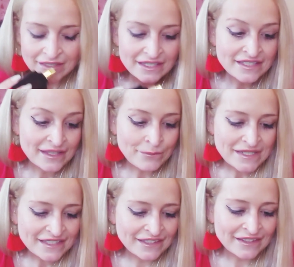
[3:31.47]
están
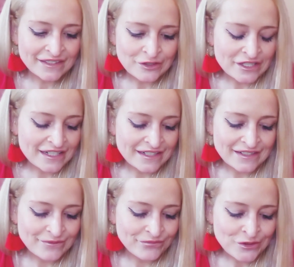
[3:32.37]
bastante, o
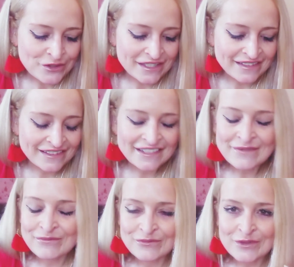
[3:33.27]
sea, no sé,
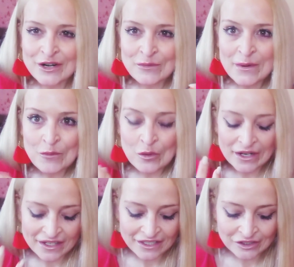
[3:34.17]
tienen un aroma
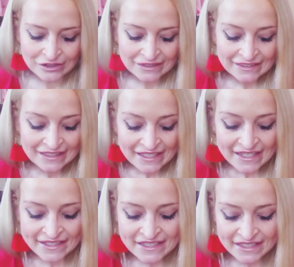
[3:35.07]
muy rico.
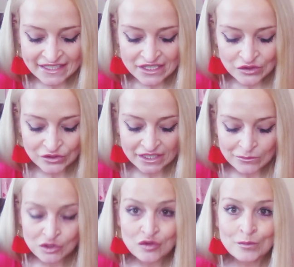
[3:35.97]
En este caso
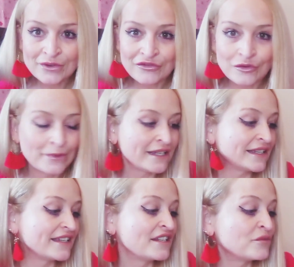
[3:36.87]
tenemos un
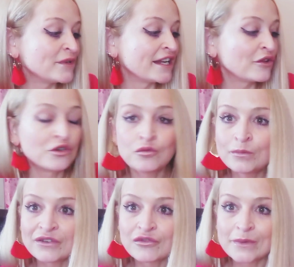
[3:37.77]
perfume inspirado en un
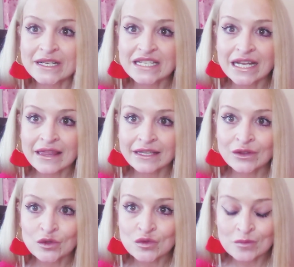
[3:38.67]
perfume que se lanza
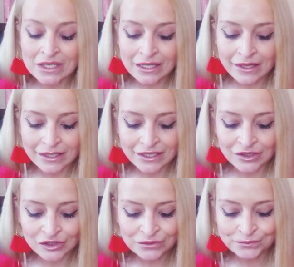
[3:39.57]
en
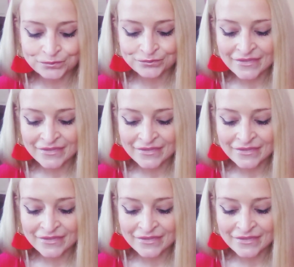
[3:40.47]
2005,